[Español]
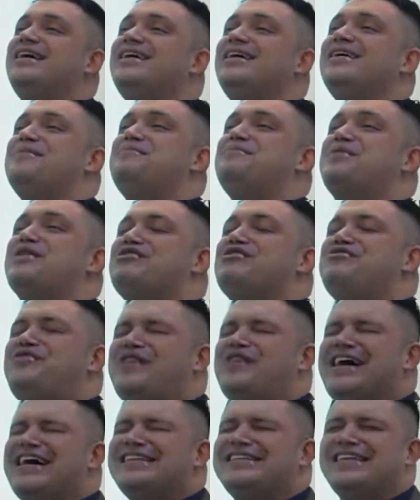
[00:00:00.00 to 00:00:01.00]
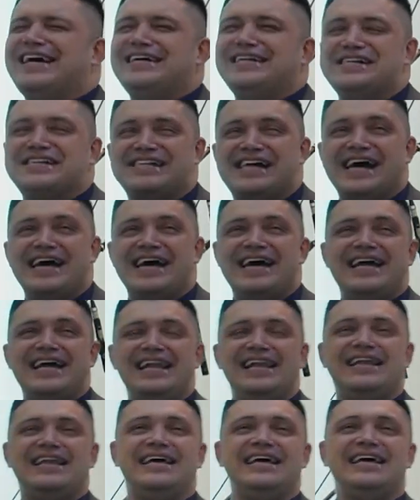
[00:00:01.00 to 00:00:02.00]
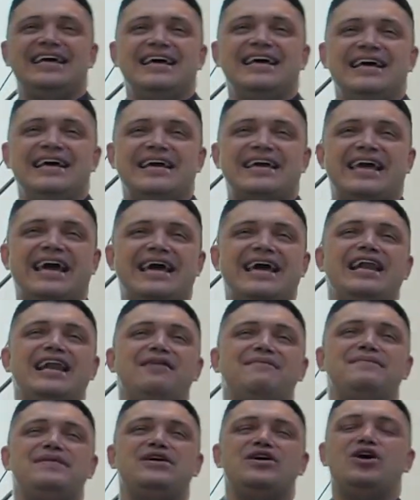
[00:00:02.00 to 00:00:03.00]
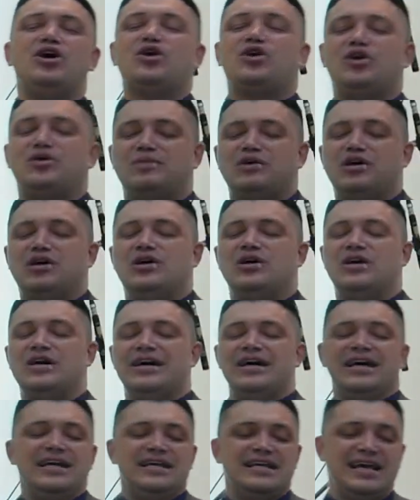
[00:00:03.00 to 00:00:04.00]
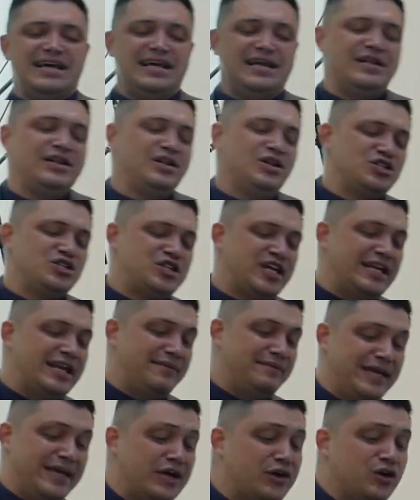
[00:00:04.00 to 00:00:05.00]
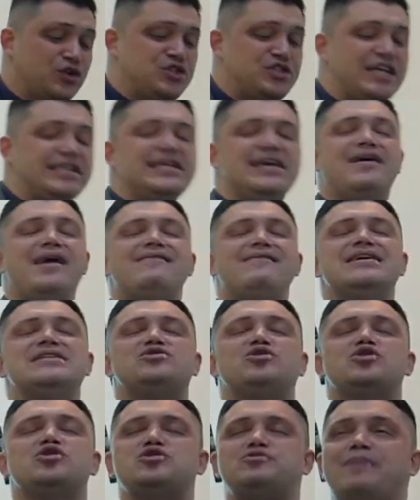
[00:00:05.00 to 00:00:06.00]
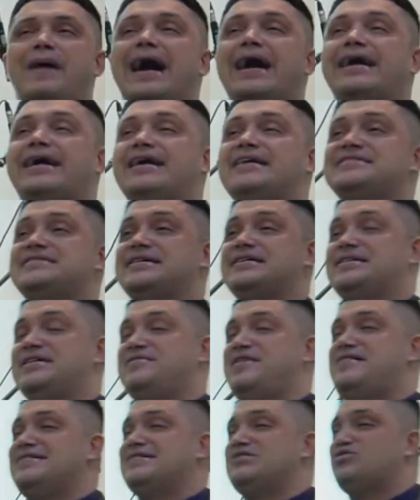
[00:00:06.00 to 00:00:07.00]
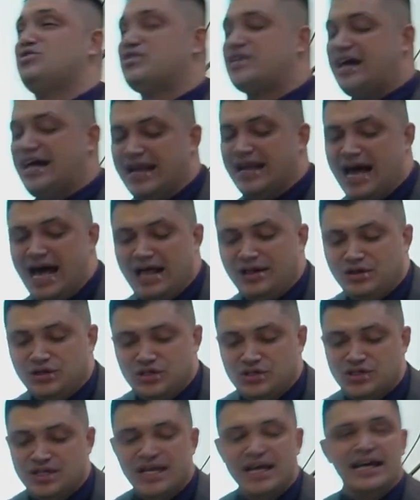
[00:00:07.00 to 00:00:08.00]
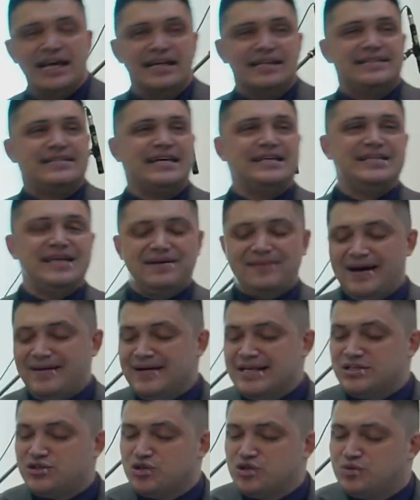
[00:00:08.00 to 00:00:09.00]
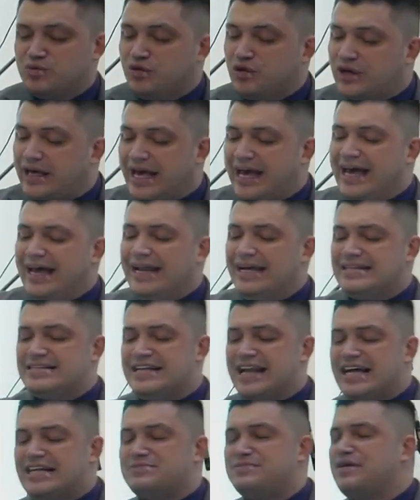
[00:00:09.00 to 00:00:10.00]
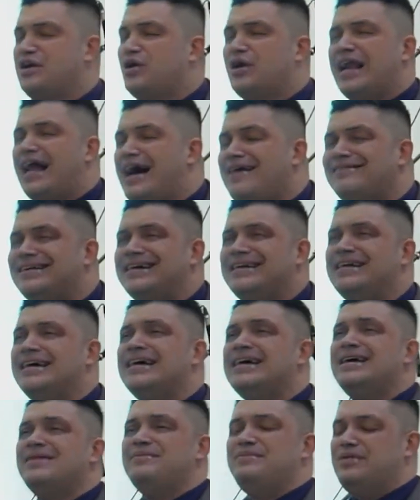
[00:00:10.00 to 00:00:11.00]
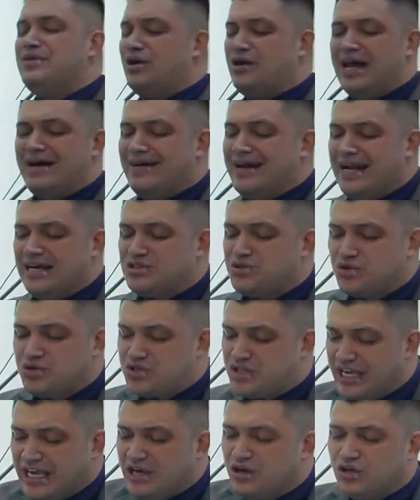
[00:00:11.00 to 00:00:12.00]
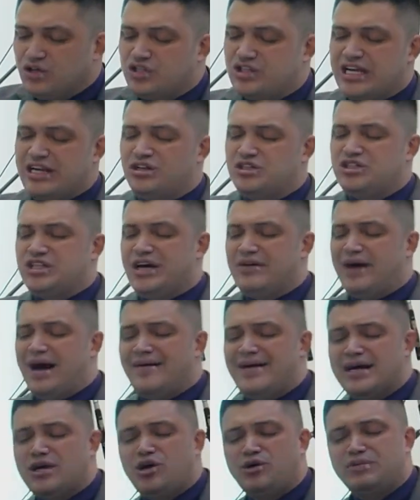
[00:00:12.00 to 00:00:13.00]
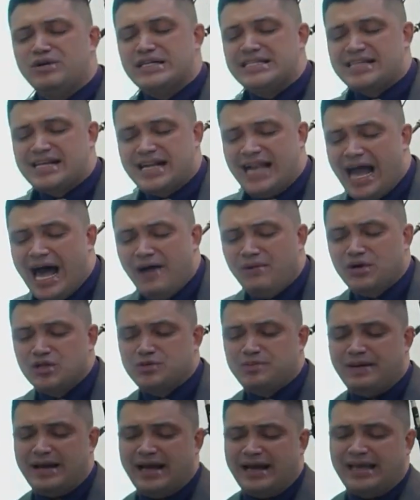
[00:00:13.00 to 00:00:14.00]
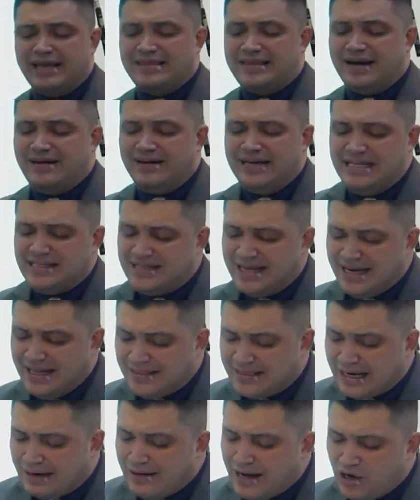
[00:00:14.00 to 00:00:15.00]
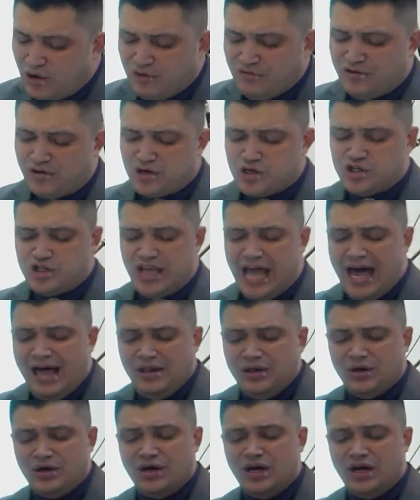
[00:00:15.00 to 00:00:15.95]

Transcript: profeta en Israel que él vio como eh, los enemigos se llevaban sus vacas, se llevaban sus ganados, se llevaban sus mujeres, las violaban, violaban a sus hijos, se los llevaban como esclavos para que hicieran trabajo forzado.